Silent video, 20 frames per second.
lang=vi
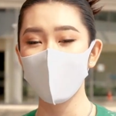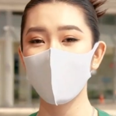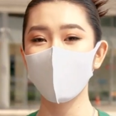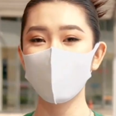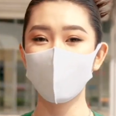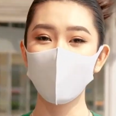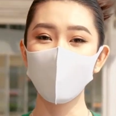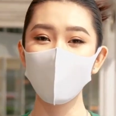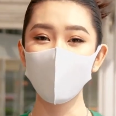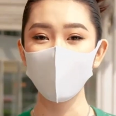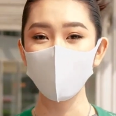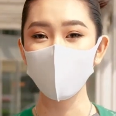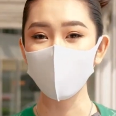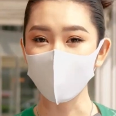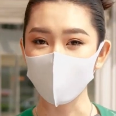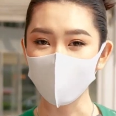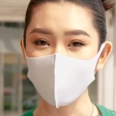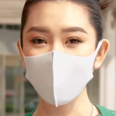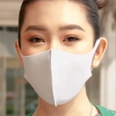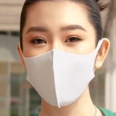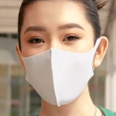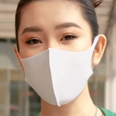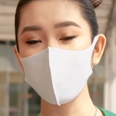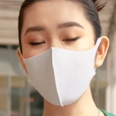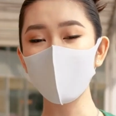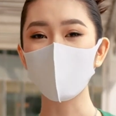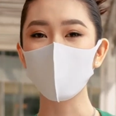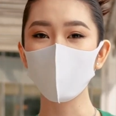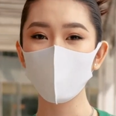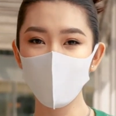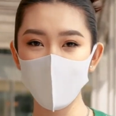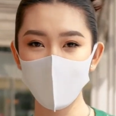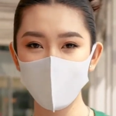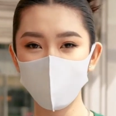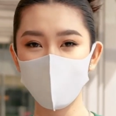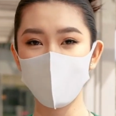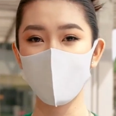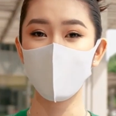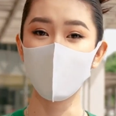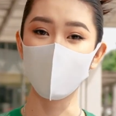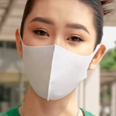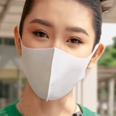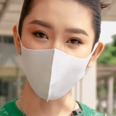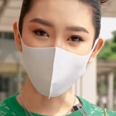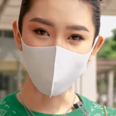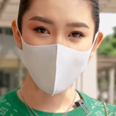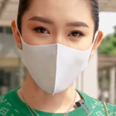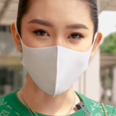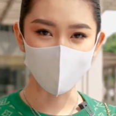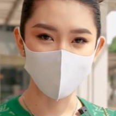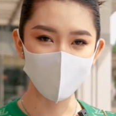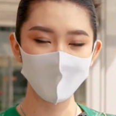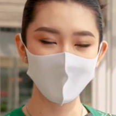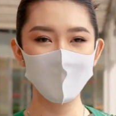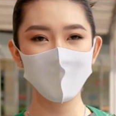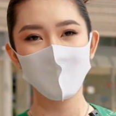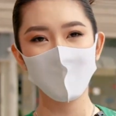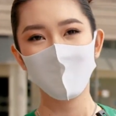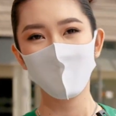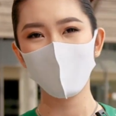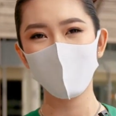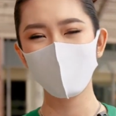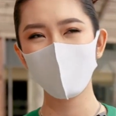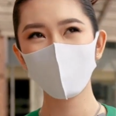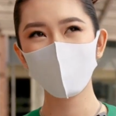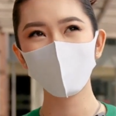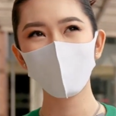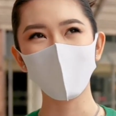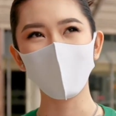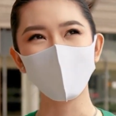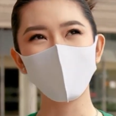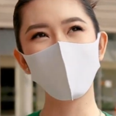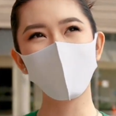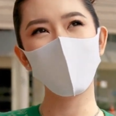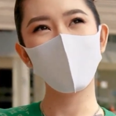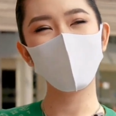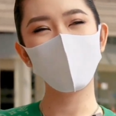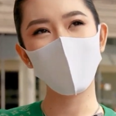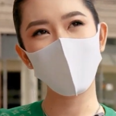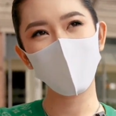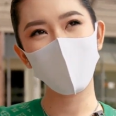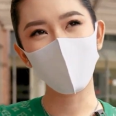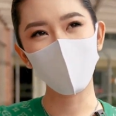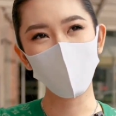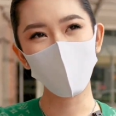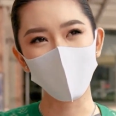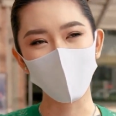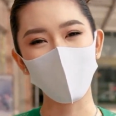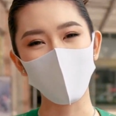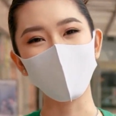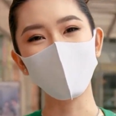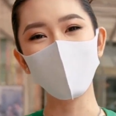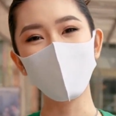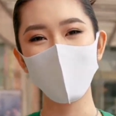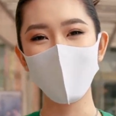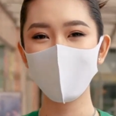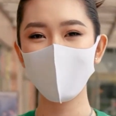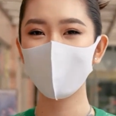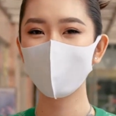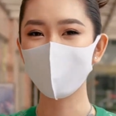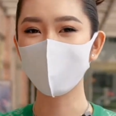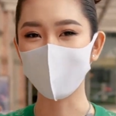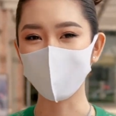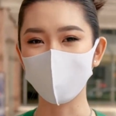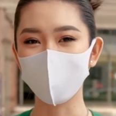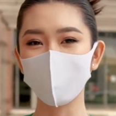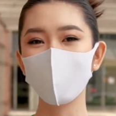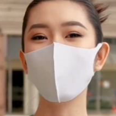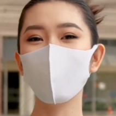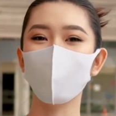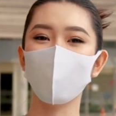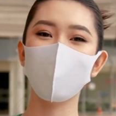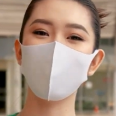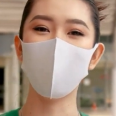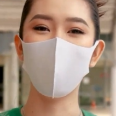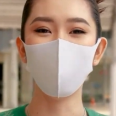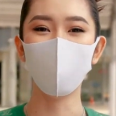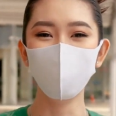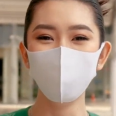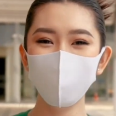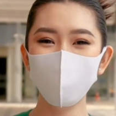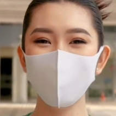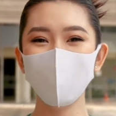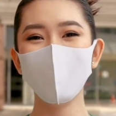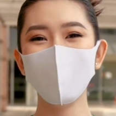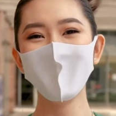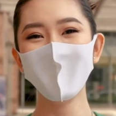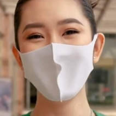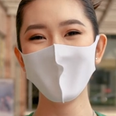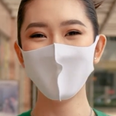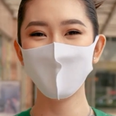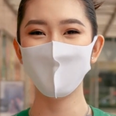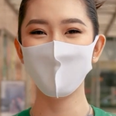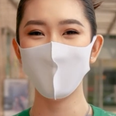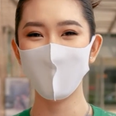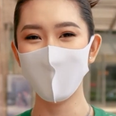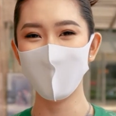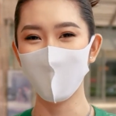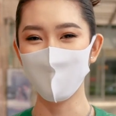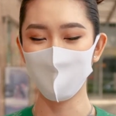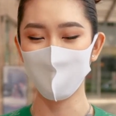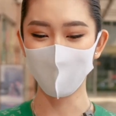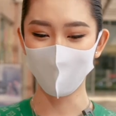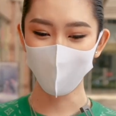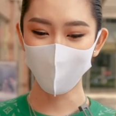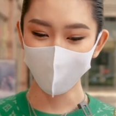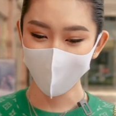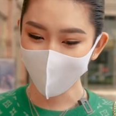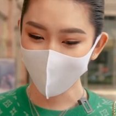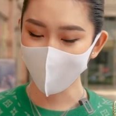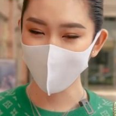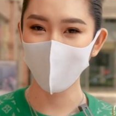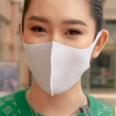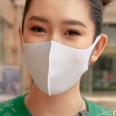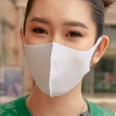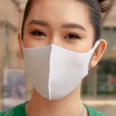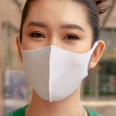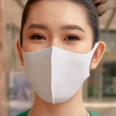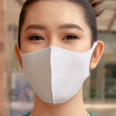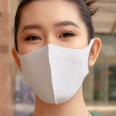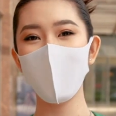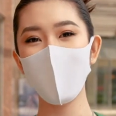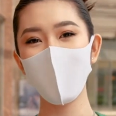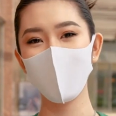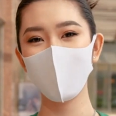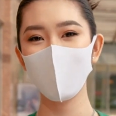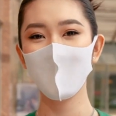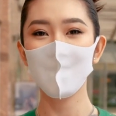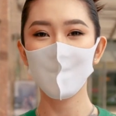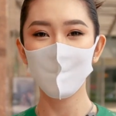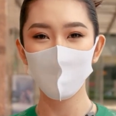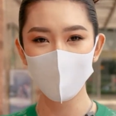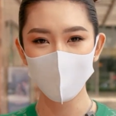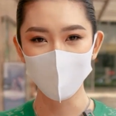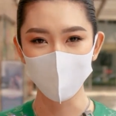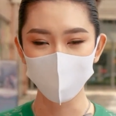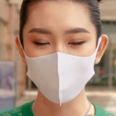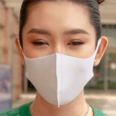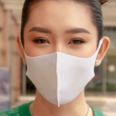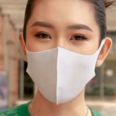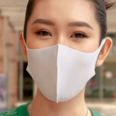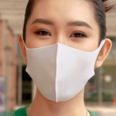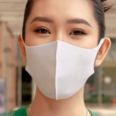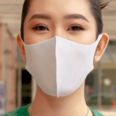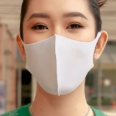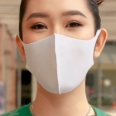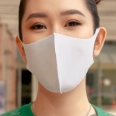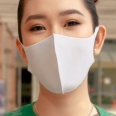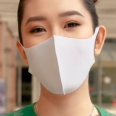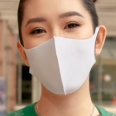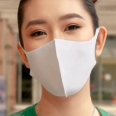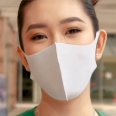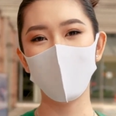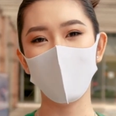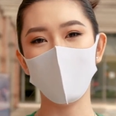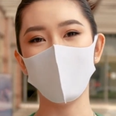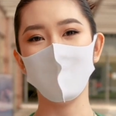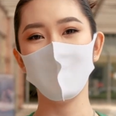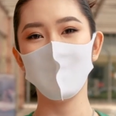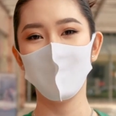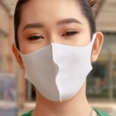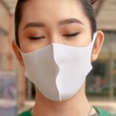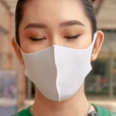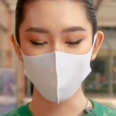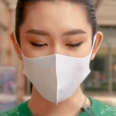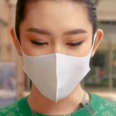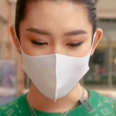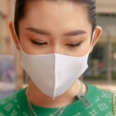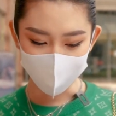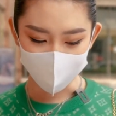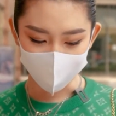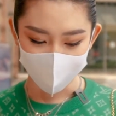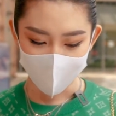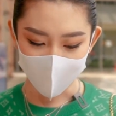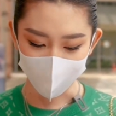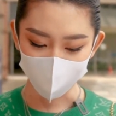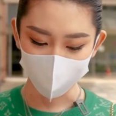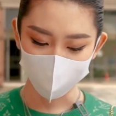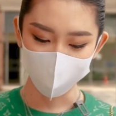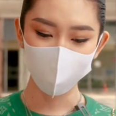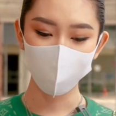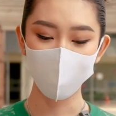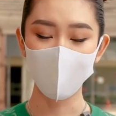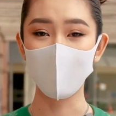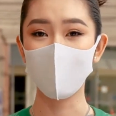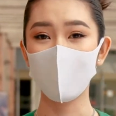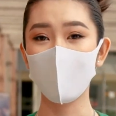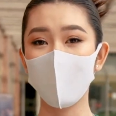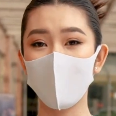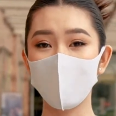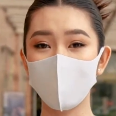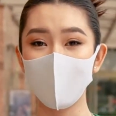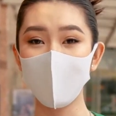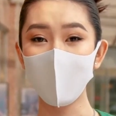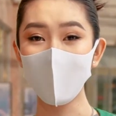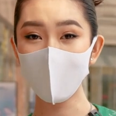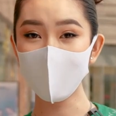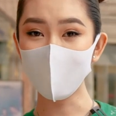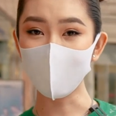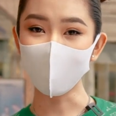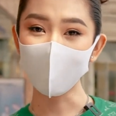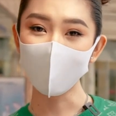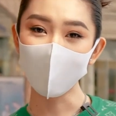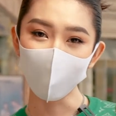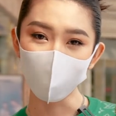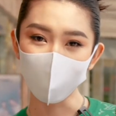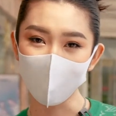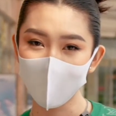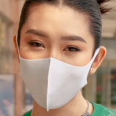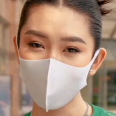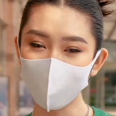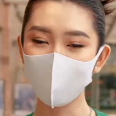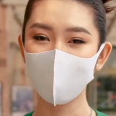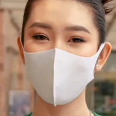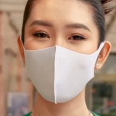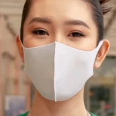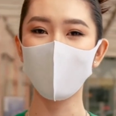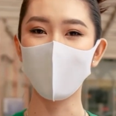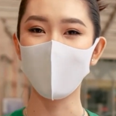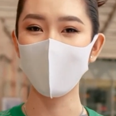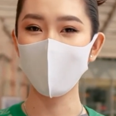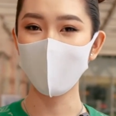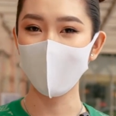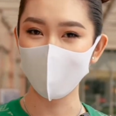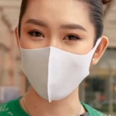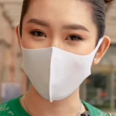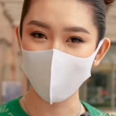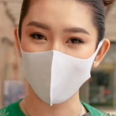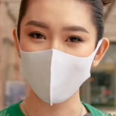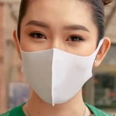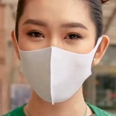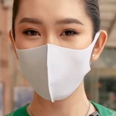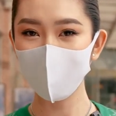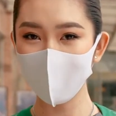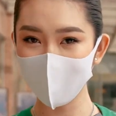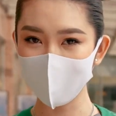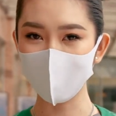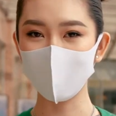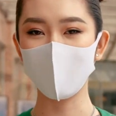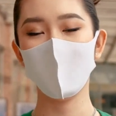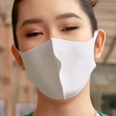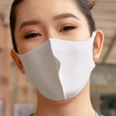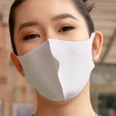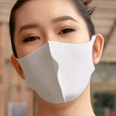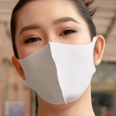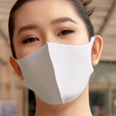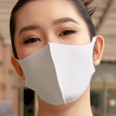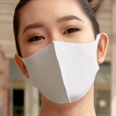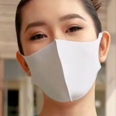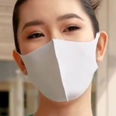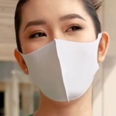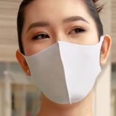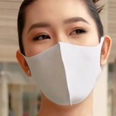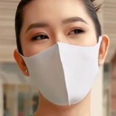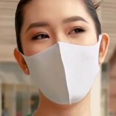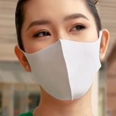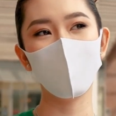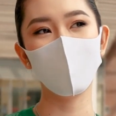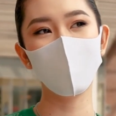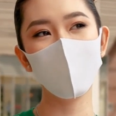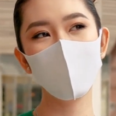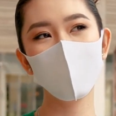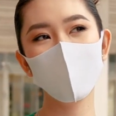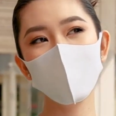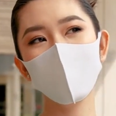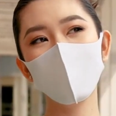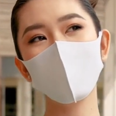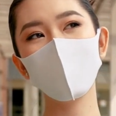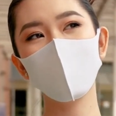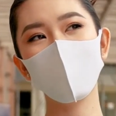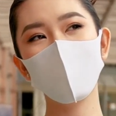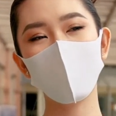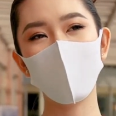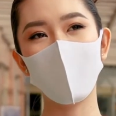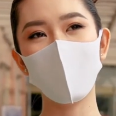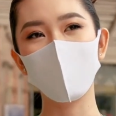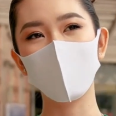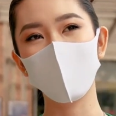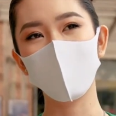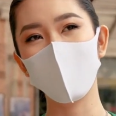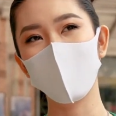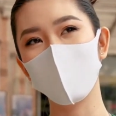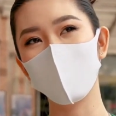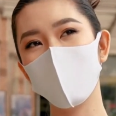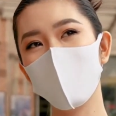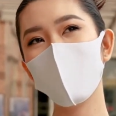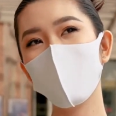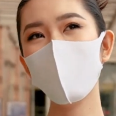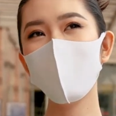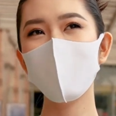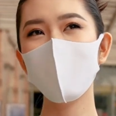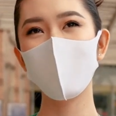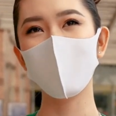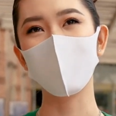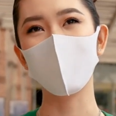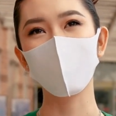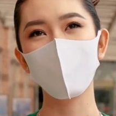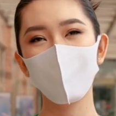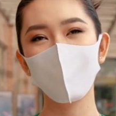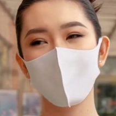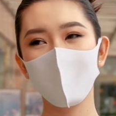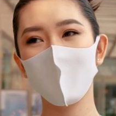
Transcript: uh, tránh ảnh hưởng cho những người xung quanh và gia đình của mình và trong cái khoảng thời gian này cũng là khoảng thời gian Ngân tận hưởng cuộc sống vì uh, mình có rất là nhiều thời gian mình được về thăm gia đình nè mình được đọc và uh, nghe những cái comment của khán giả dành cho mình rồi uh, ngân còn uh, giống như là